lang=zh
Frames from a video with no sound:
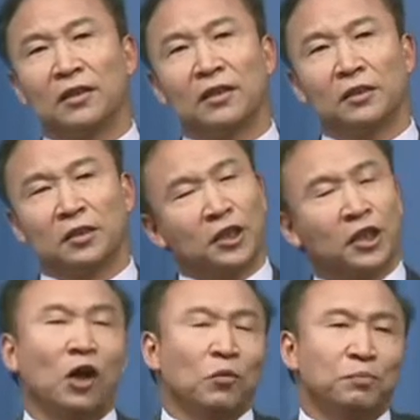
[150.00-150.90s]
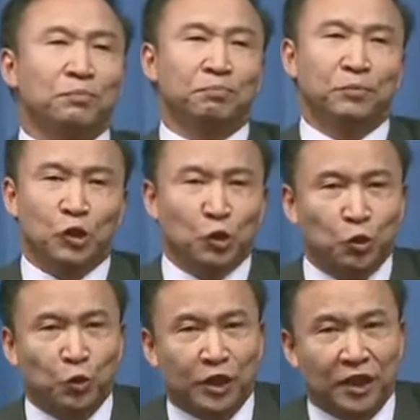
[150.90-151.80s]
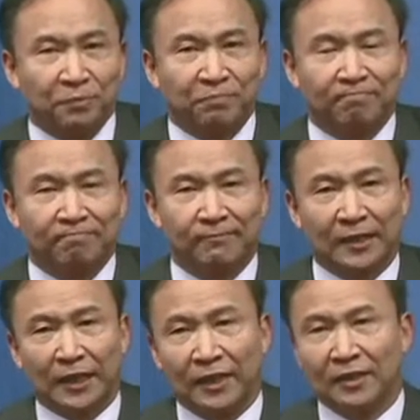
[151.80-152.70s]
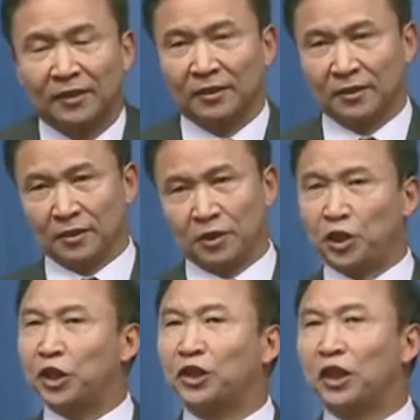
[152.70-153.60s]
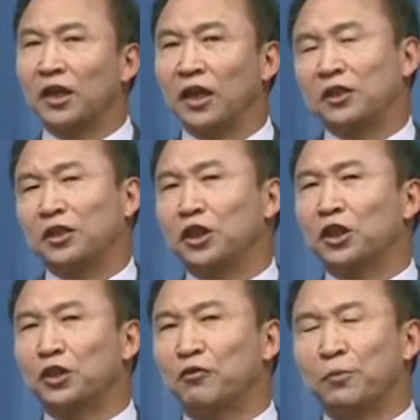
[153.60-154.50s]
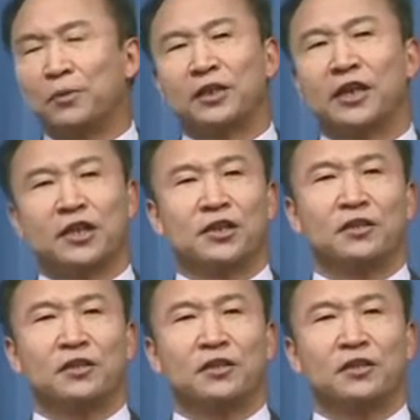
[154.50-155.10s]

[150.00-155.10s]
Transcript: 提高民族素质，提升呢精神文明建设。